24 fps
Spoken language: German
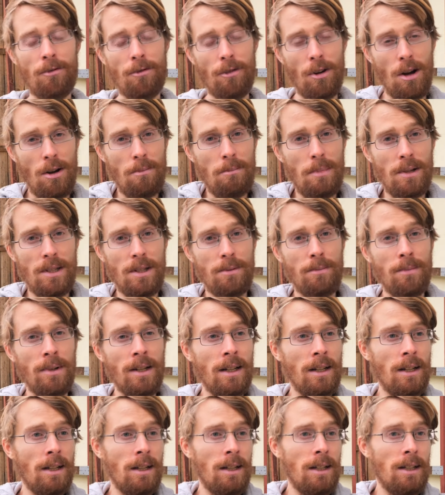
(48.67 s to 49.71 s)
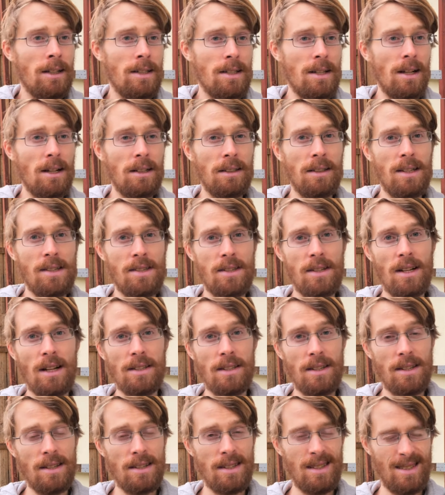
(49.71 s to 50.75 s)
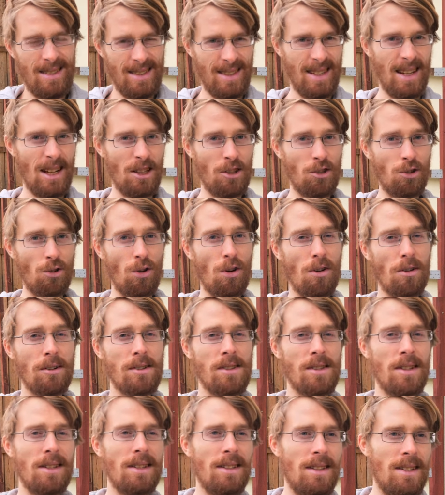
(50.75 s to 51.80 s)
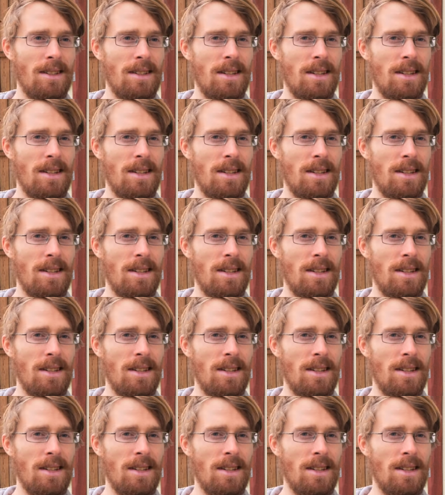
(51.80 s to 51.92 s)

Vor allem bei den Sachen, dass sie halt sehr trocken sind,